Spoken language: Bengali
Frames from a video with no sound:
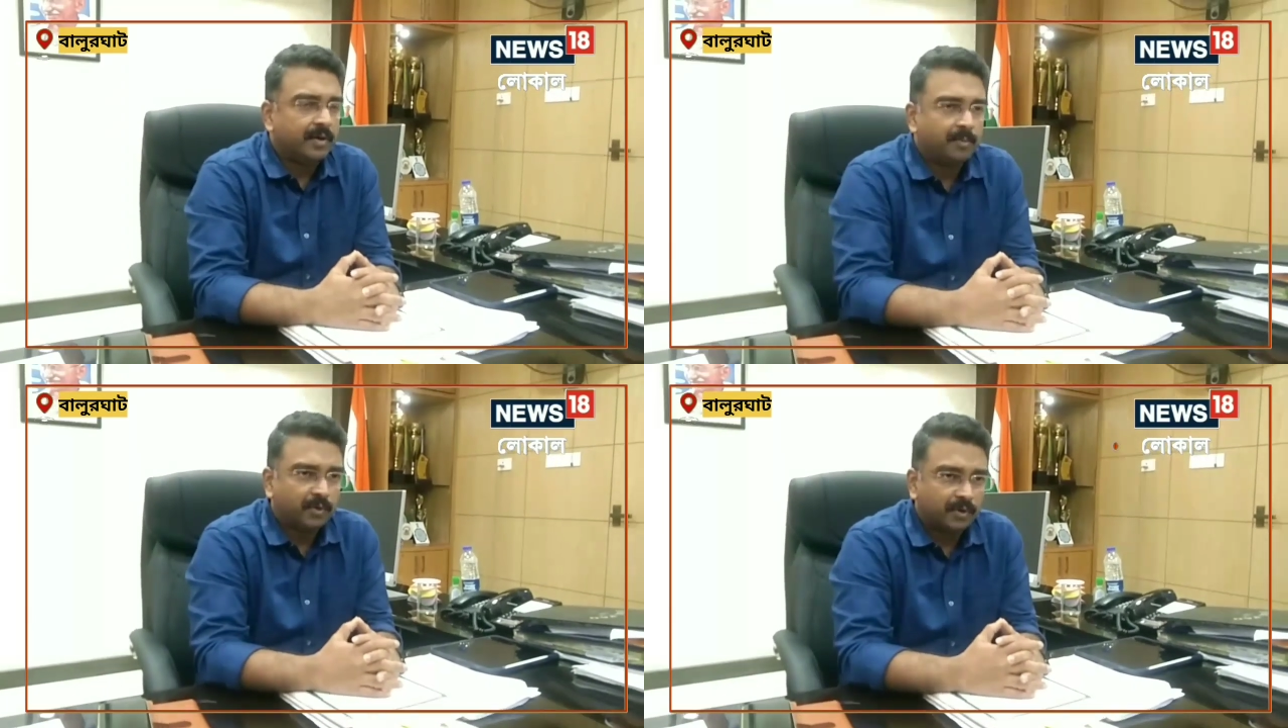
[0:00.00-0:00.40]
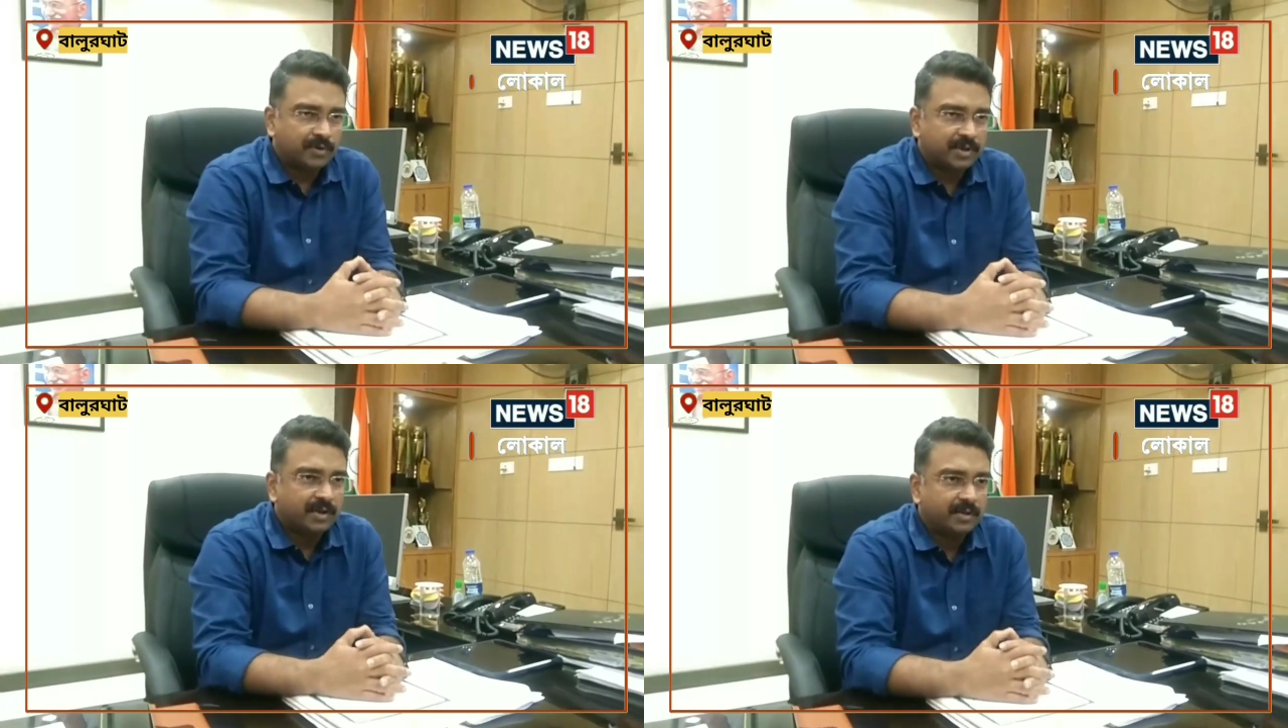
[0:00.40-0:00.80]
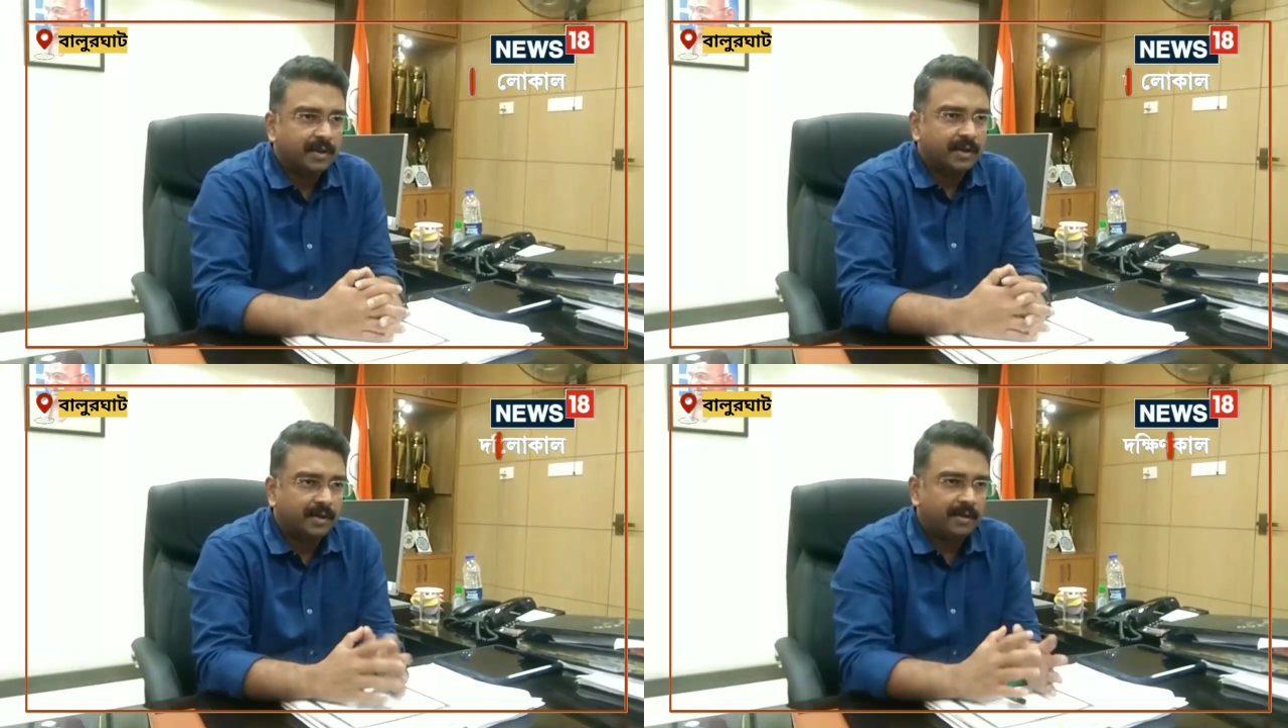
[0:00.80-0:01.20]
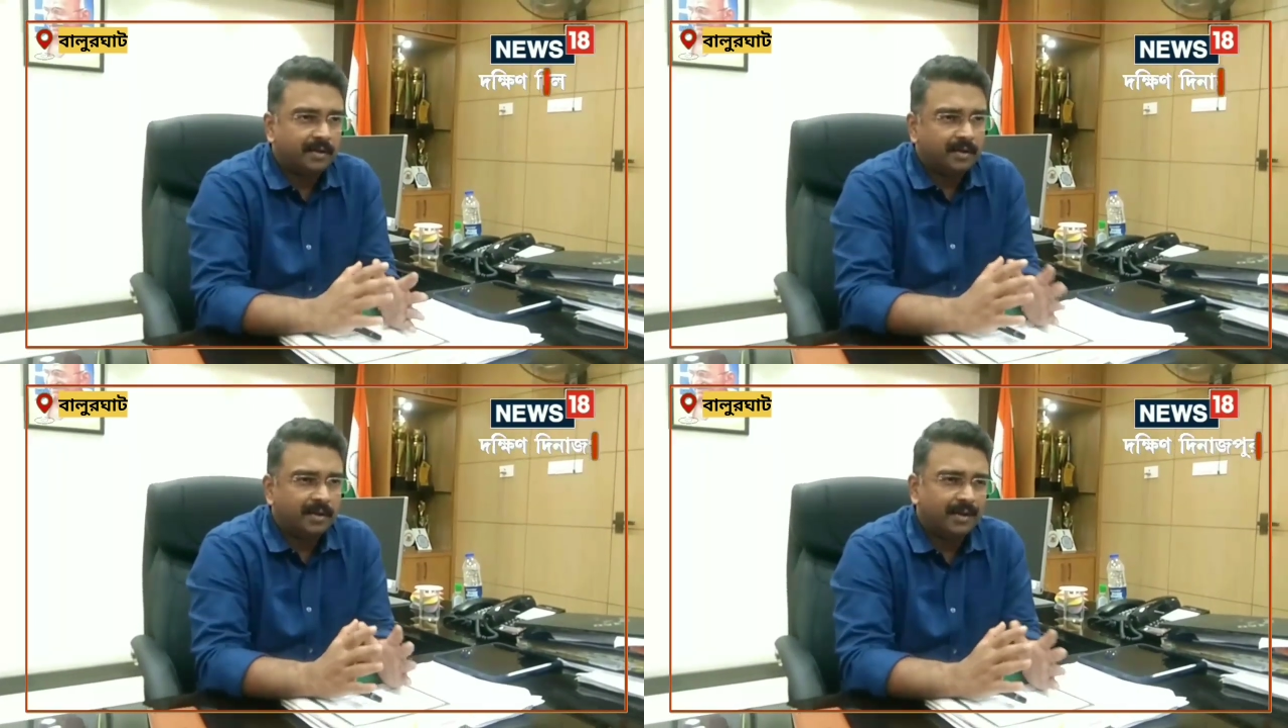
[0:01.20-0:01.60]
রিপোর্ট অনুযায়ী এইটি
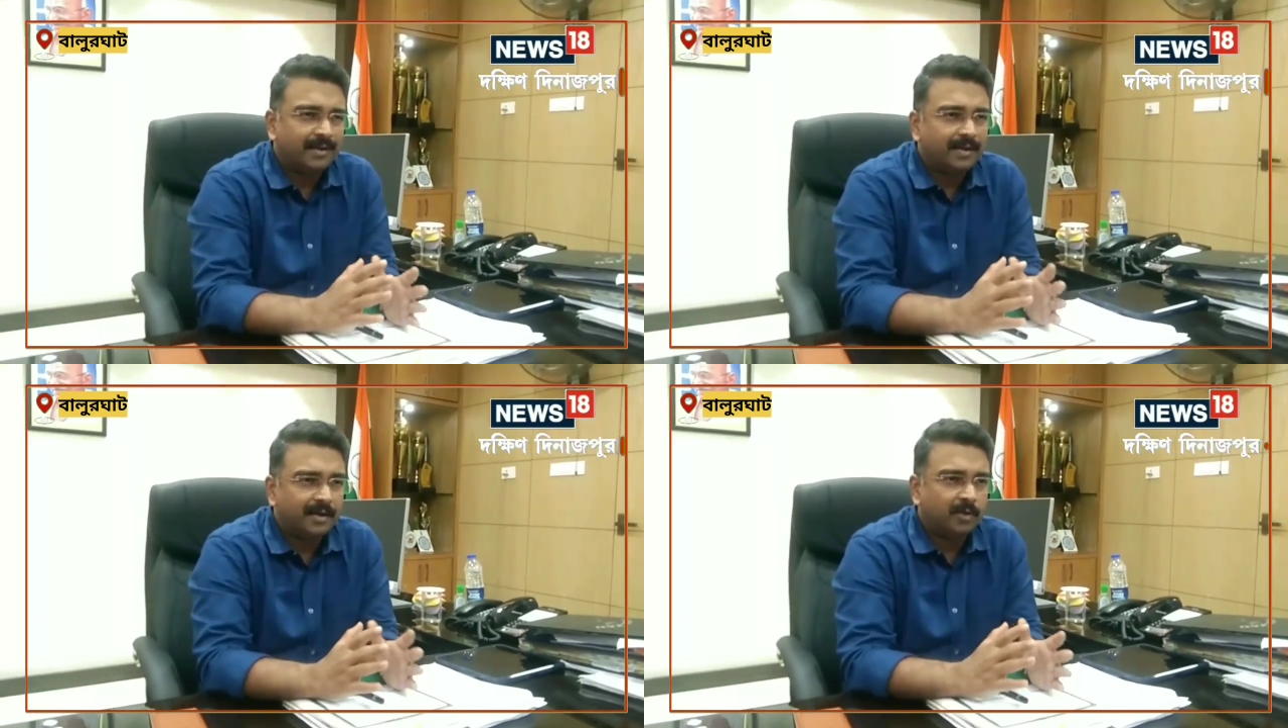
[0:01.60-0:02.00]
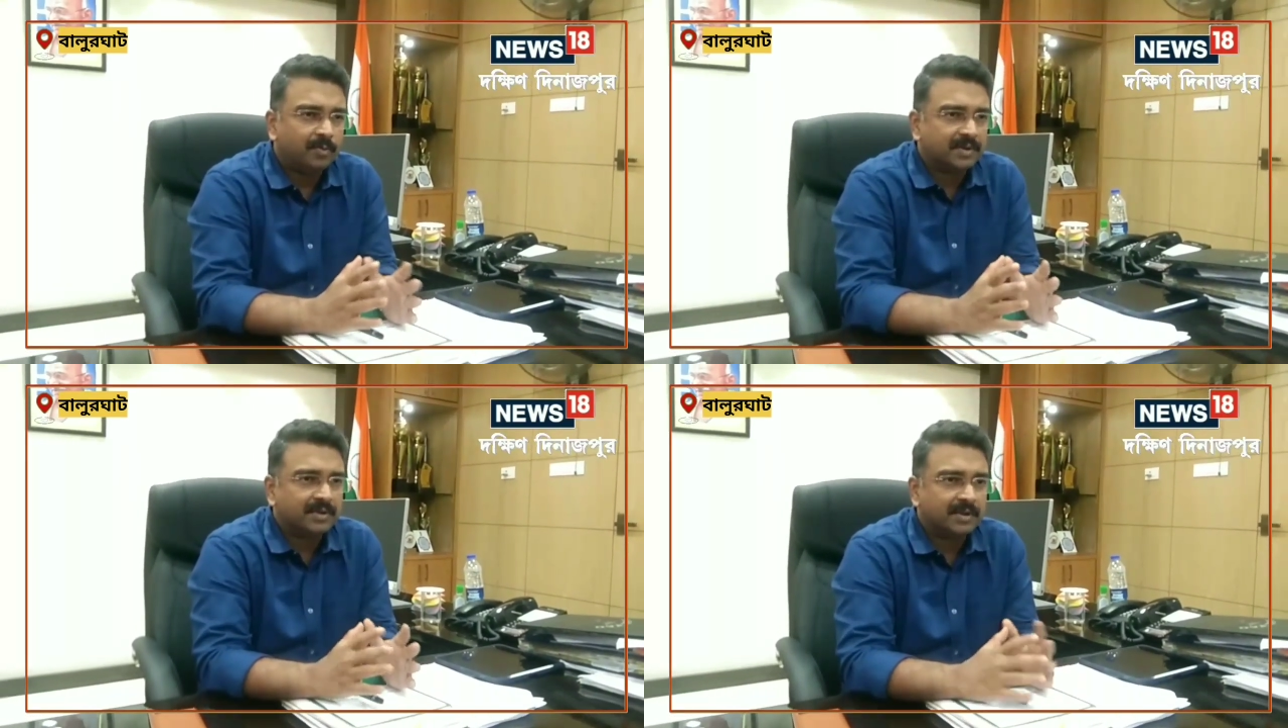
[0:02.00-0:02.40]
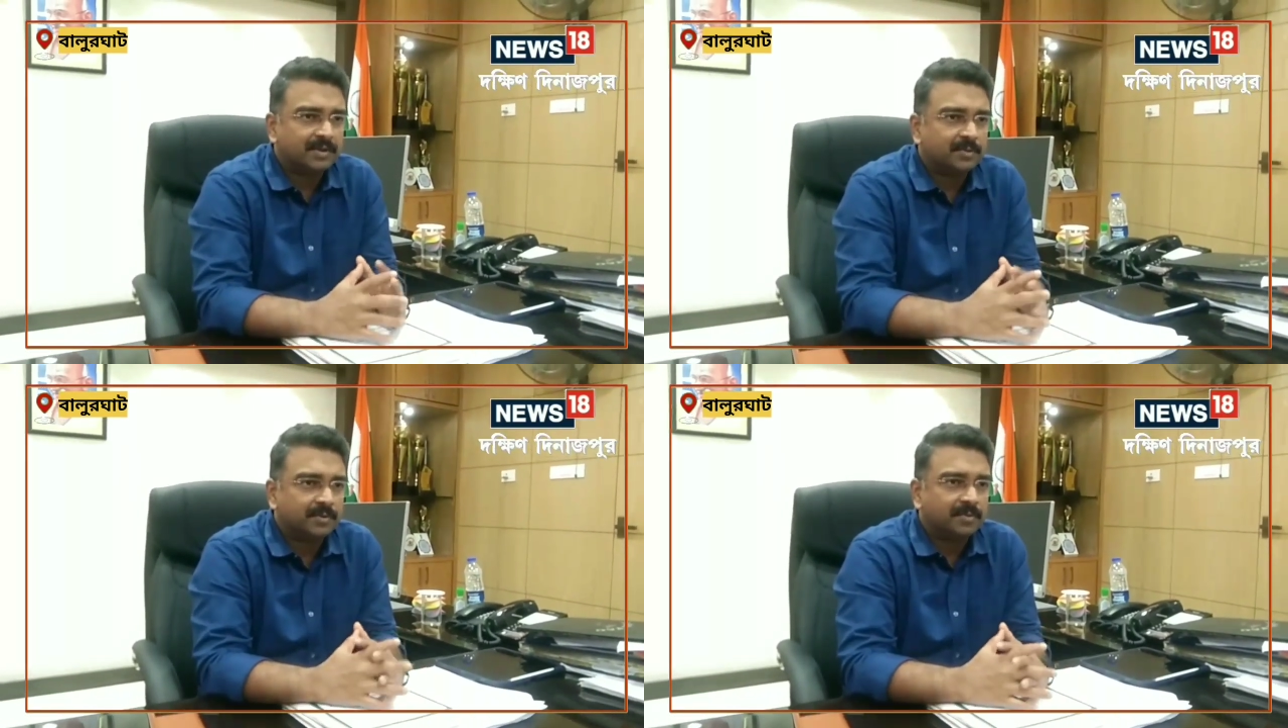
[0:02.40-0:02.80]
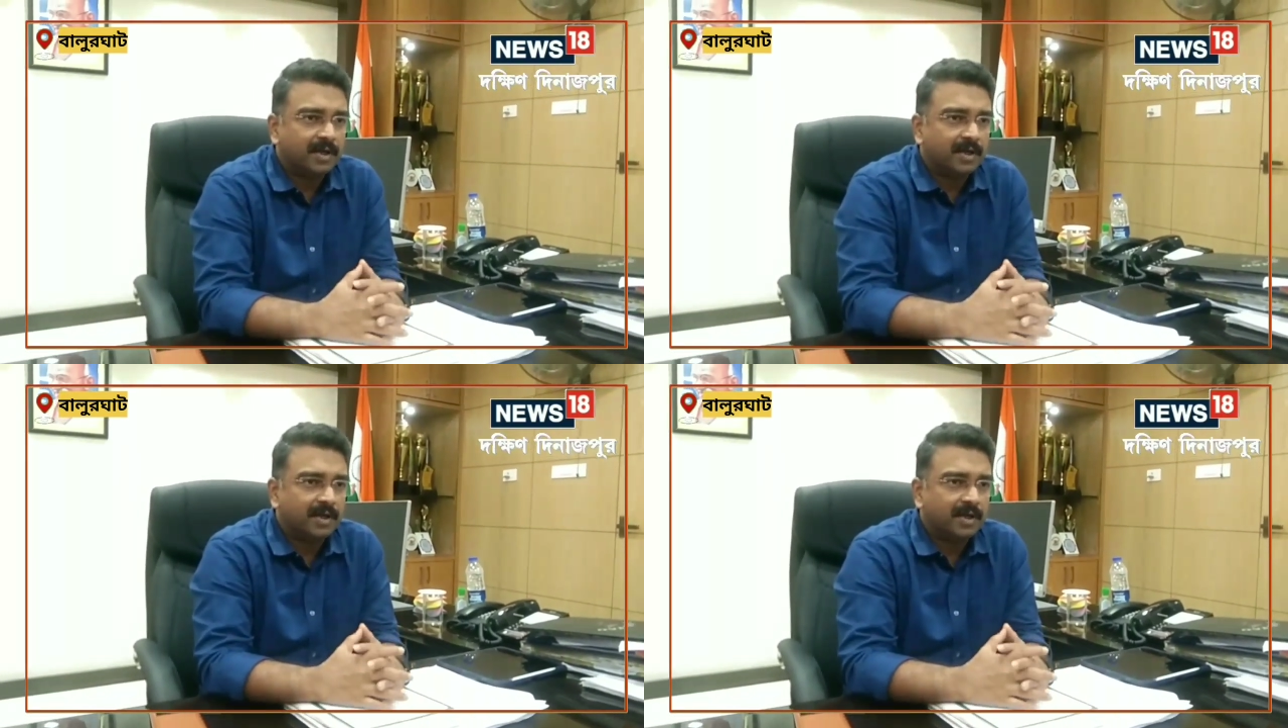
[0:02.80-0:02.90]
এইটি এইটি টু পার্সেন্টেজ মতো